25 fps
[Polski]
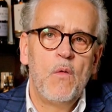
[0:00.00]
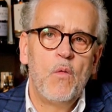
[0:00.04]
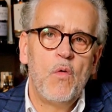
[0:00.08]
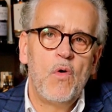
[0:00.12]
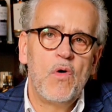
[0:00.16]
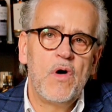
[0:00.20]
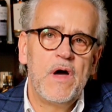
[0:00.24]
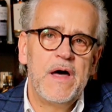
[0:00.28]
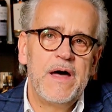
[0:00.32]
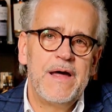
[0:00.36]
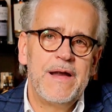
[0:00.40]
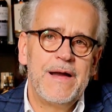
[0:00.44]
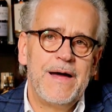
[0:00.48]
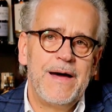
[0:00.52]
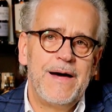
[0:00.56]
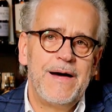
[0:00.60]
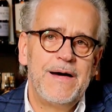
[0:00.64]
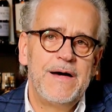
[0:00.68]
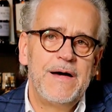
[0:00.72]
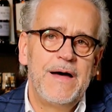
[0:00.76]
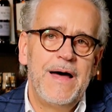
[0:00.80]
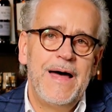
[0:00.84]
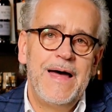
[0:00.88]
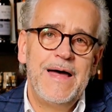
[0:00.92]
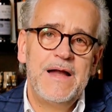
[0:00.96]
Walkera,
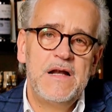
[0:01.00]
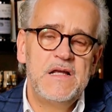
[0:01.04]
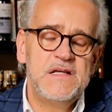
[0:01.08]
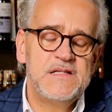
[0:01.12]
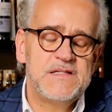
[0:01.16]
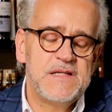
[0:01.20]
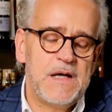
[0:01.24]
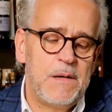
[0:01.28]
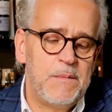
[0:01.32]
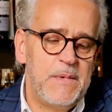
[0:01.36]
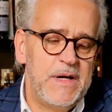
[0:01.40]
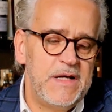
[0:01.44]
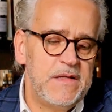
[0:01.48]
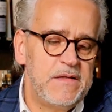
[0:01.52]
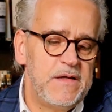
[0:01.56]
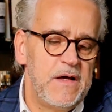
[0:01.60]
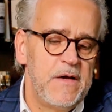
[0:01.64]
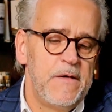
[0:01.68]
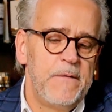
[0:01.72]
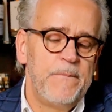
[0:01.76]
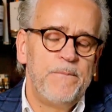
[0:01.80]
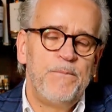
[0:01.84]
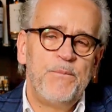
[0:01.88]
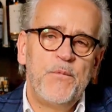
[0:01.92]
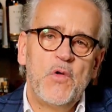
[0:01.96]
Elizabeth,
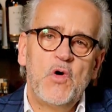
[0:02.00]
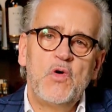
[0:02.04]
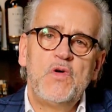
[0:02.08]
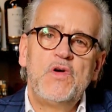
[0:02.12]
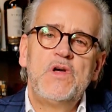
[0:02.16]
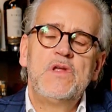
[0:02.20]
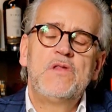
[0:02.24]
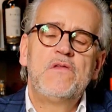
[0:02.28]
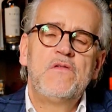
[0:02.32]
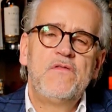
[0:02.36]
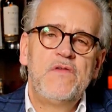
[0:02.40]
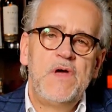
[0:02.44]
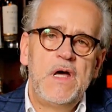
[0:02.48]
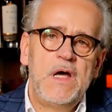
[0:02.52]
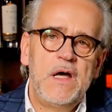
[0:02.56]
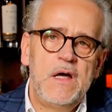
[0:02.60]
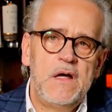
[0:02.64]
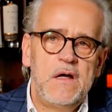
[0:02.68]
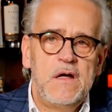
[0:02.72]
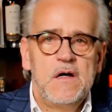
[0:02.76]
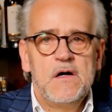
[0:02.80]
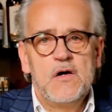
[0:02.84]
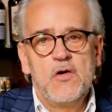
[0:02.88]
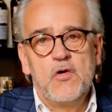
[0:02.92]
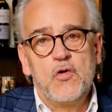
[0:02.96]
no i dwie
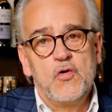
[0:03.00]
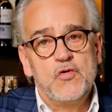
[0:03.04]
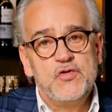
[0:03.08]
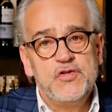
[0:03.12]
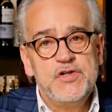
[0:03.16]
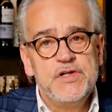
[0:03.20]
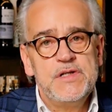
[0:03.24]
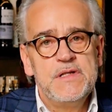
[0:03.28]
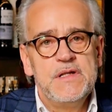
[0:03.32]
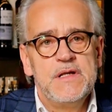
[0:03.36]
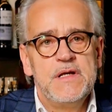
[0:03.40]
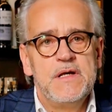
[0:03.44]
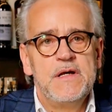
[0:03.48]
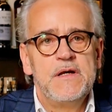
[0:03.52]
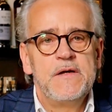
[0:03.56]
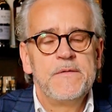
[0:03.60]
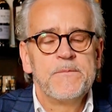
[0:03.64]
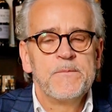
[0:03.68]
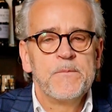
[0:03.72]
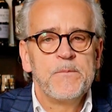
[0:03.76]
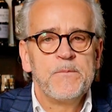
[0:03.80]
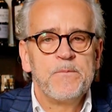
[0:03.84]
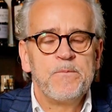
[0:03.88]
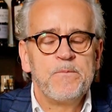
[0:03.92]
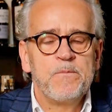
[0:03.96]
rodziny
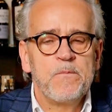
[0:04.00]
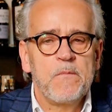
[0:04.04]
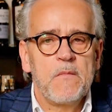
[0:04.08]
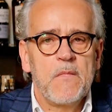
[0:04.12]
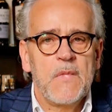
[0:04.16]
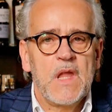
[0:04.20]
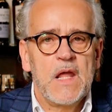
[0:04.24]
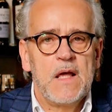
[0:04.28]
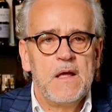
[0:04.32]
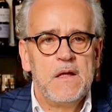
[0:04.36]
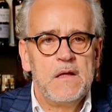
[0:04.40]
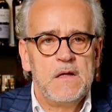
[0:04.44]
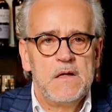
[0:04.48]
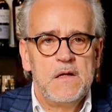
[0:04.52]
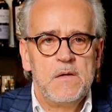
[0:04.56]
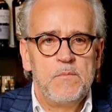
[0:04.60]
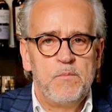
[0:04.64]
mm,